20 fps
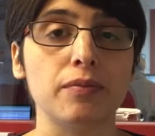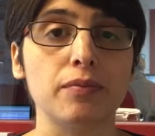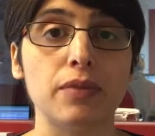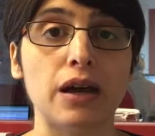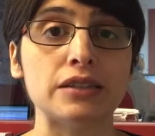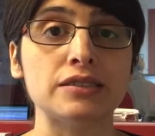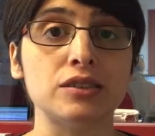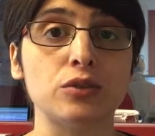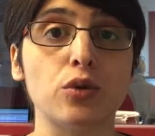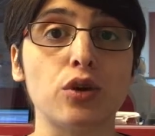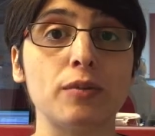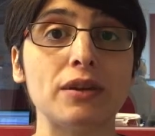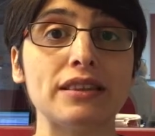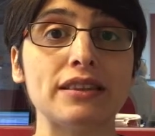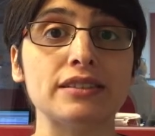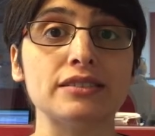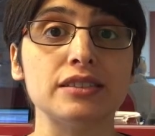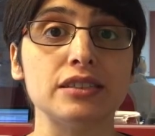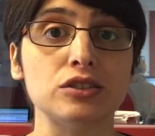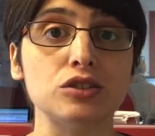ha
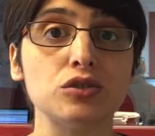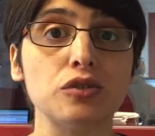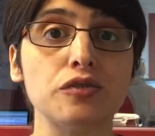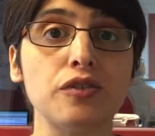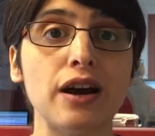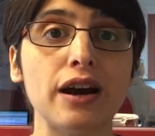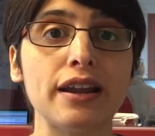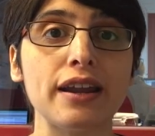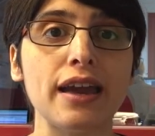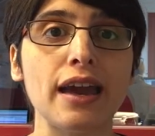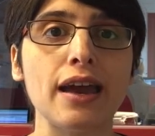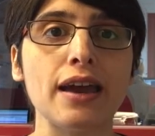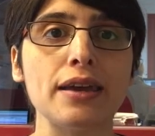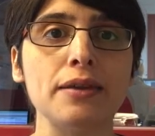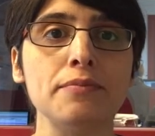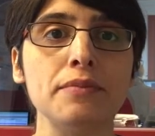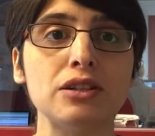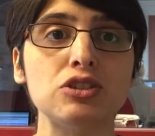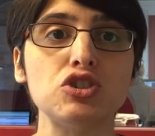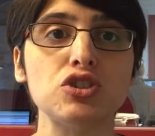sicuramente senso fare è
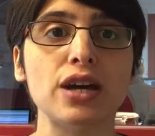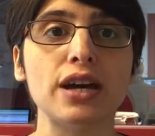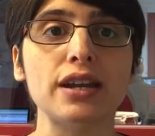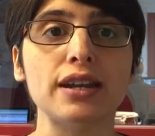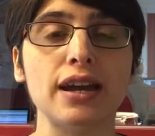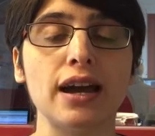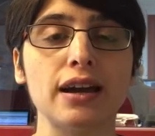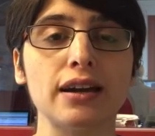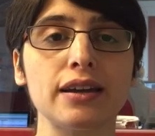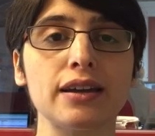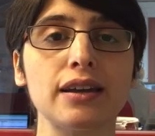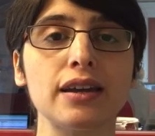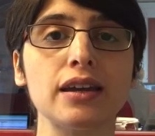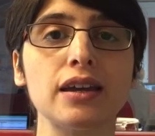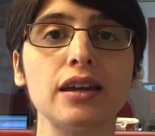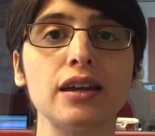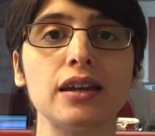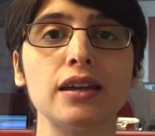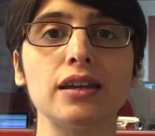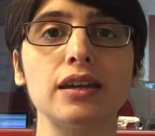immaginare
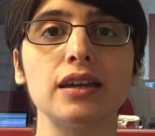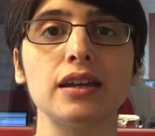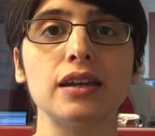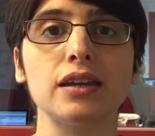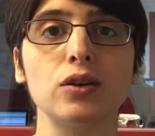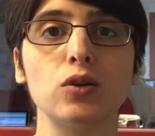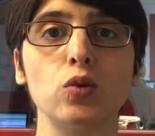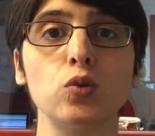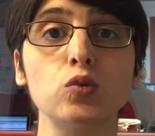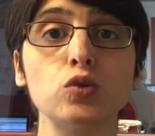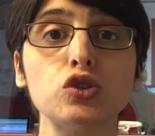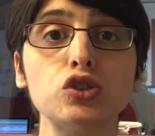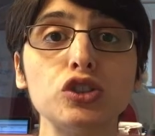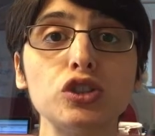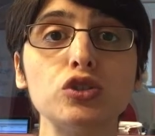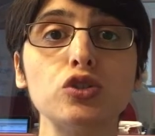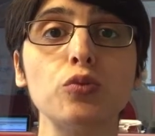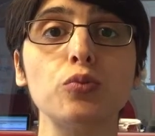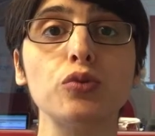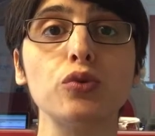anche un
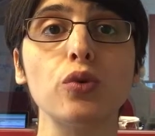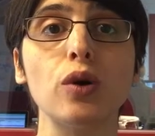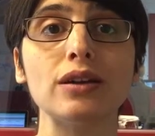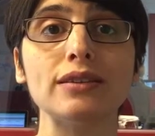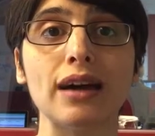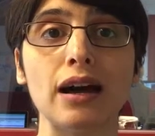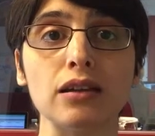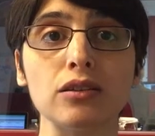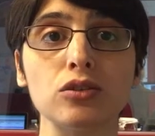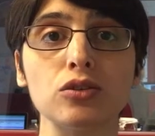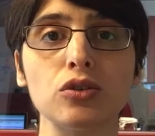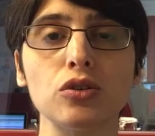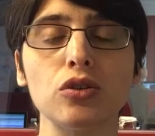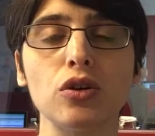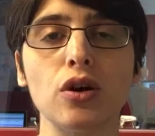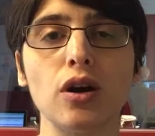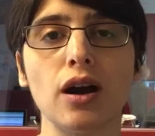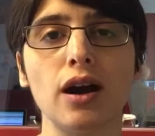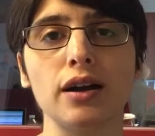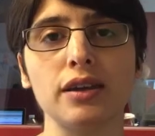sito più
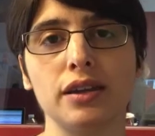adatto a